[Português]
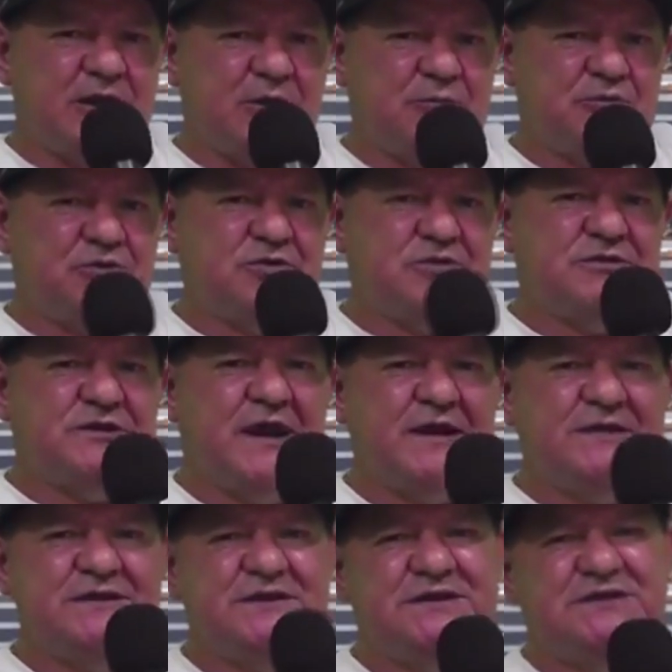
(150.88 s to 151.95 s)
Bom,
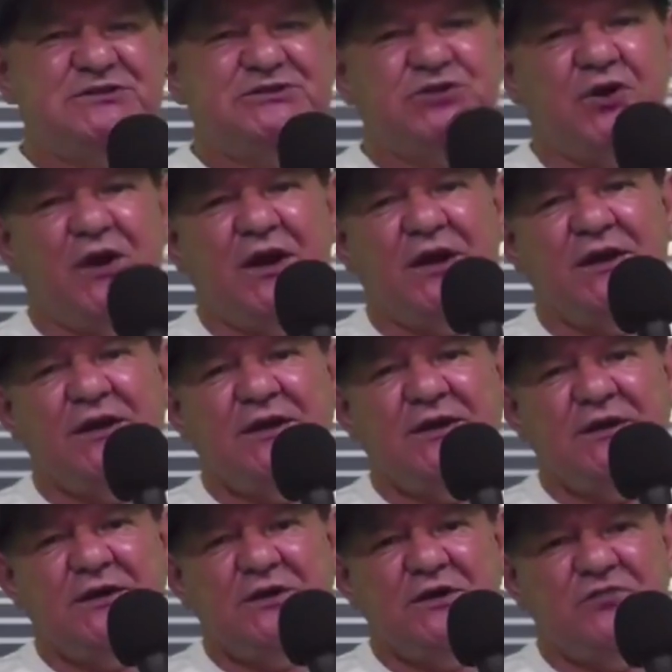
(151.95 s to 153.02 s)
se eu fosse
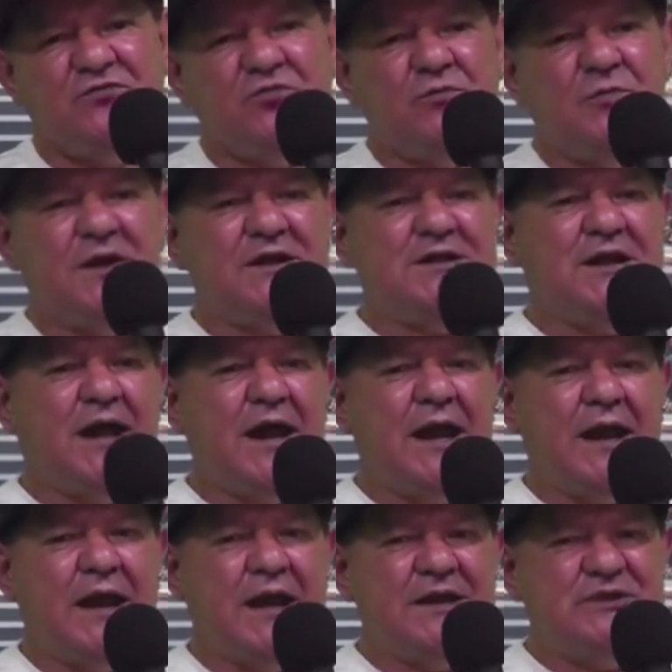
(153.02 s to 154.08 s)
aqui
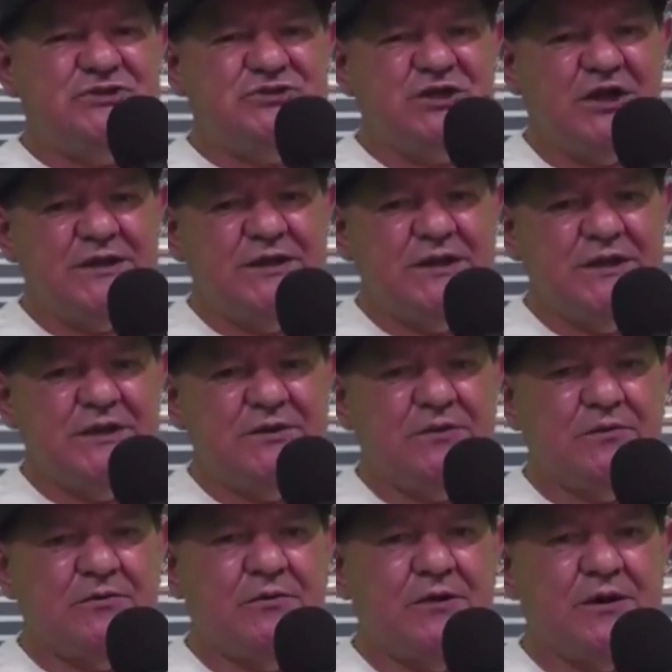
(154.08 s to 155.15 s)
dizer para vocês o meu
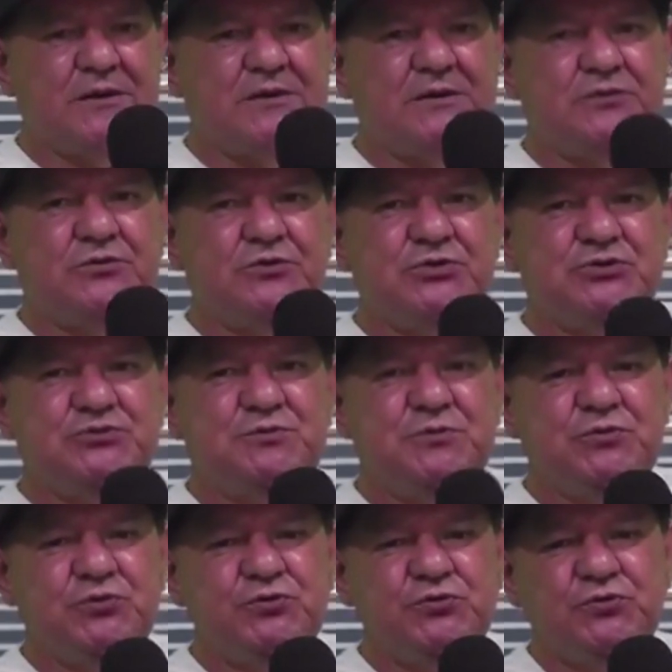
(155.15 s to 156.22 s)
sentimento, eu iria
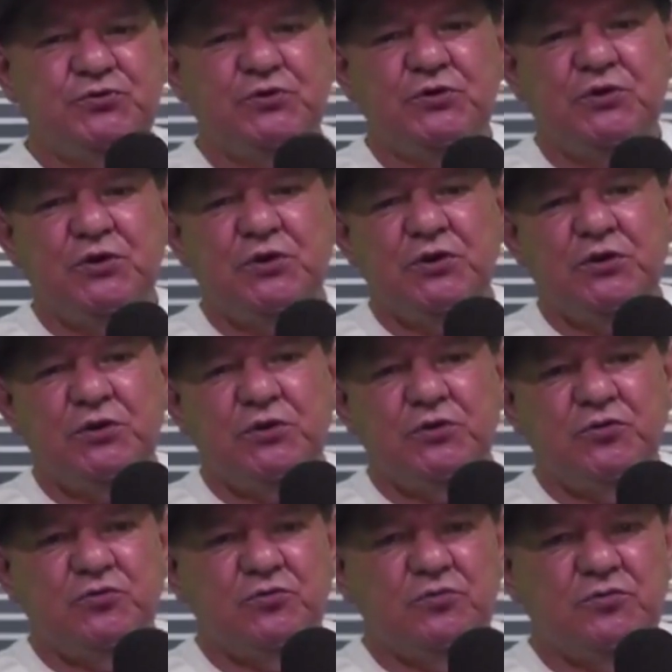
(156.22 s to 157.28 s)
até
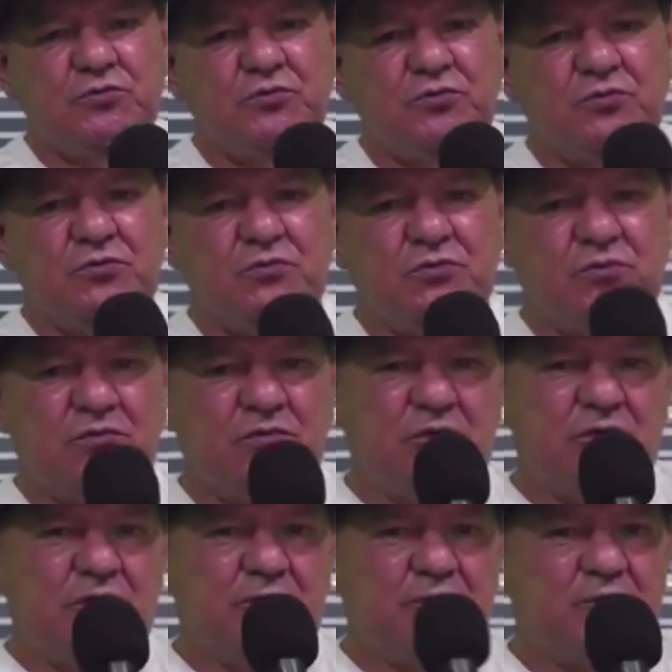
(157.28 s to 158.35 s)
8 horas da noite
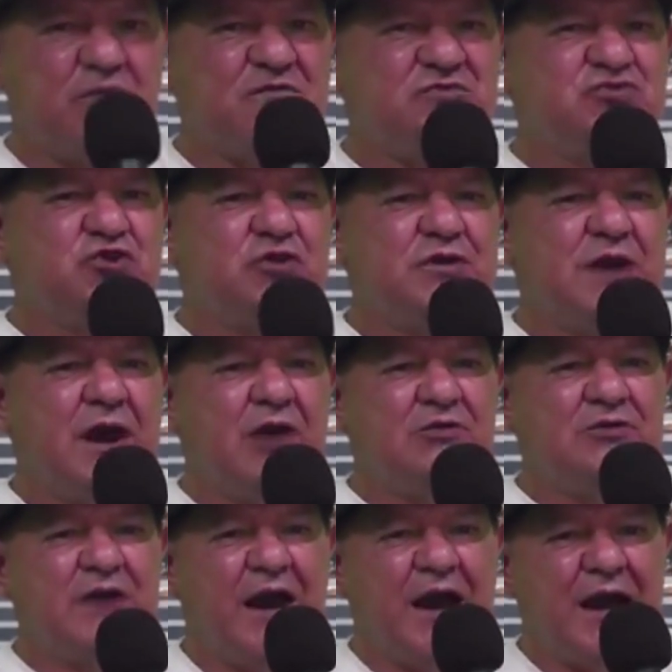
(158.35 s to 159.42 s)
é, com a minha
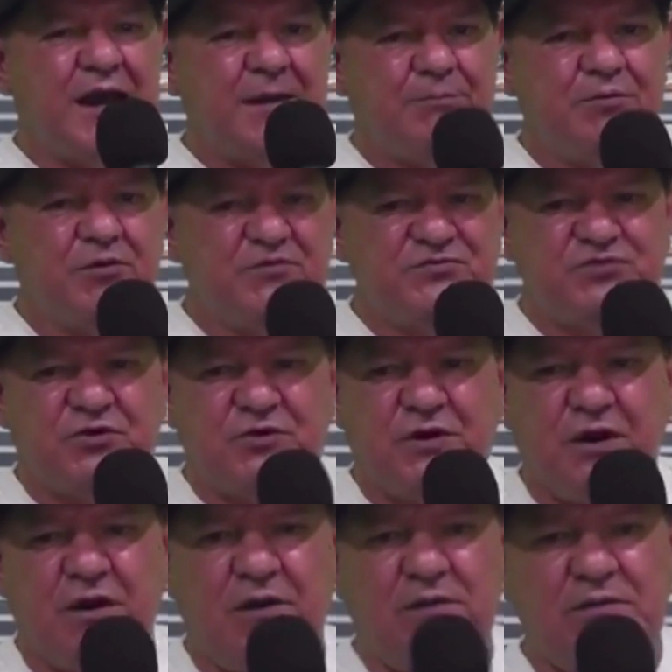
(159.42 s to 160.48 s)
insatisfação com o que
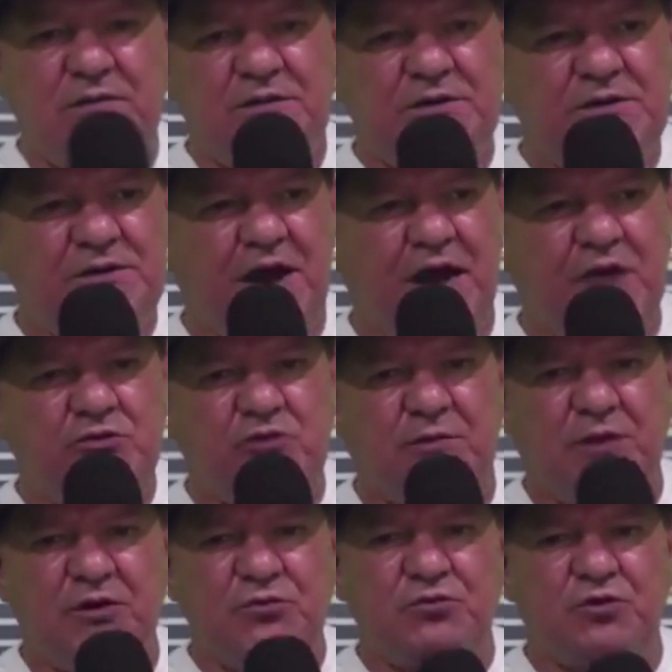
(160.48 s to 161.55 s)
aconteceu lá em
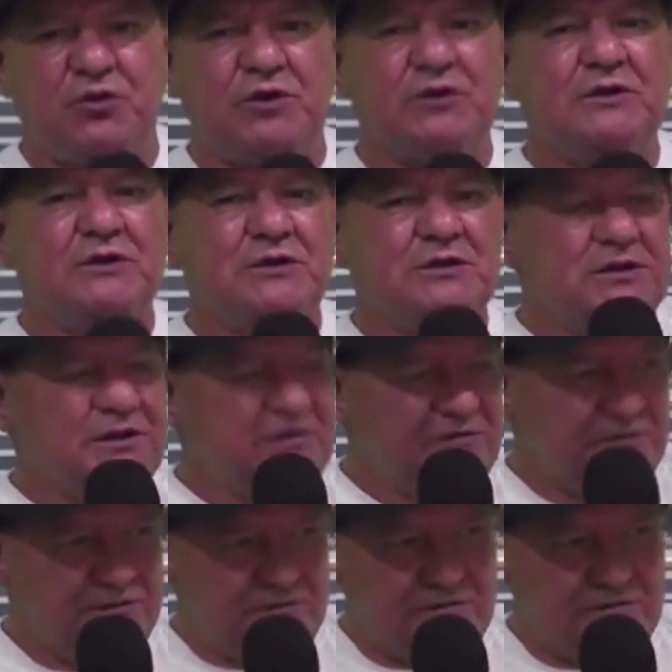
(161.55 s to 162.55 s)
Nova Mutum. Bom,